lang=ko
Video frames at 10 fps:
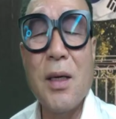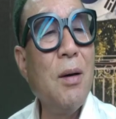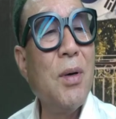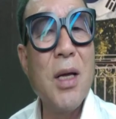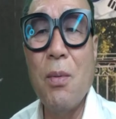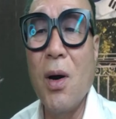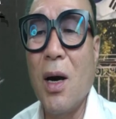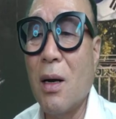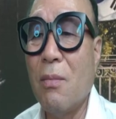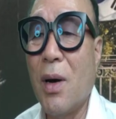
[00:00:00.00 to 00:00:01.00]
한번
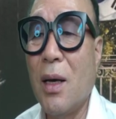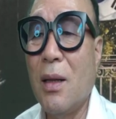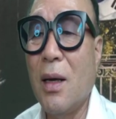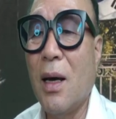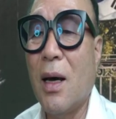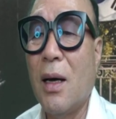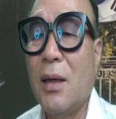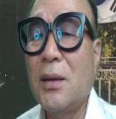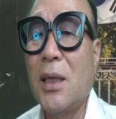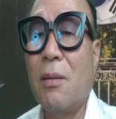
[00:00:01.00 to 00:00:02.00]
해보라고 말인데
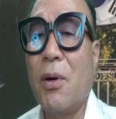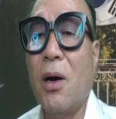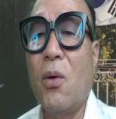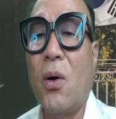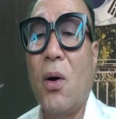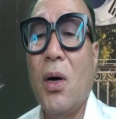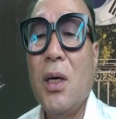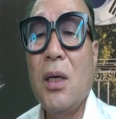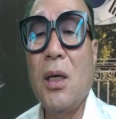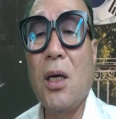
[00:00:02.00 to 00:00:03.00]
자 보라고
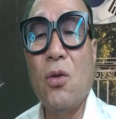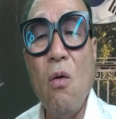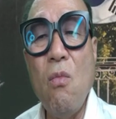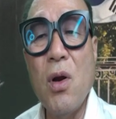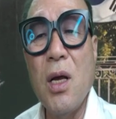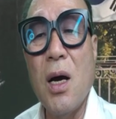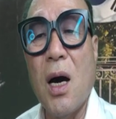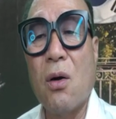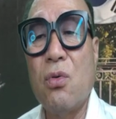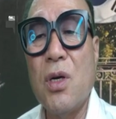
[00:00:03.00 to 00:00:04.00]
이게
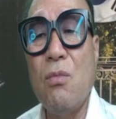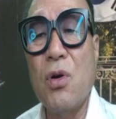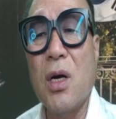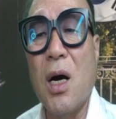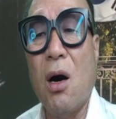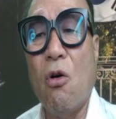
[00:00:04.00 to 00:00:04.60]
똥물인가 구정물인가